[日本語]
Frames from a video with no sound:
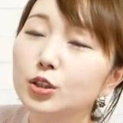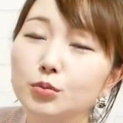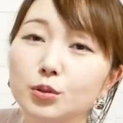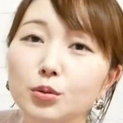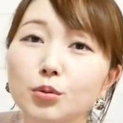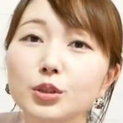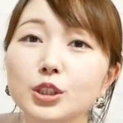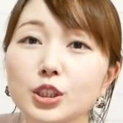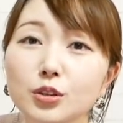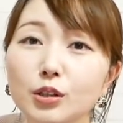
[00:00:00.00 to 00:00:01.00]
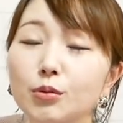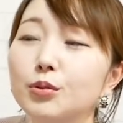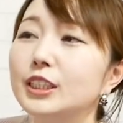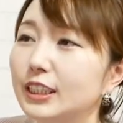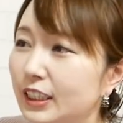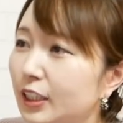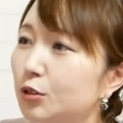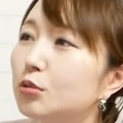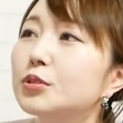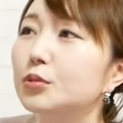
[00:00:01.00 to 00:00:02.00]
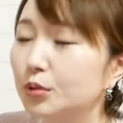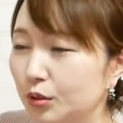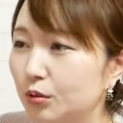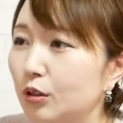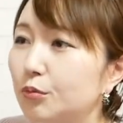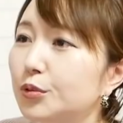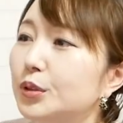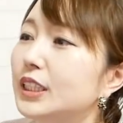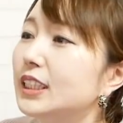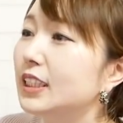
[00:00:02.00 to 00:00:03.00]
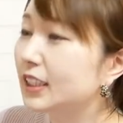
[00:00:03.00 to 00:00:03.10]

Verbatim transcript: ングもすごい美味しいのが多いし飲むお酢とかも美味しい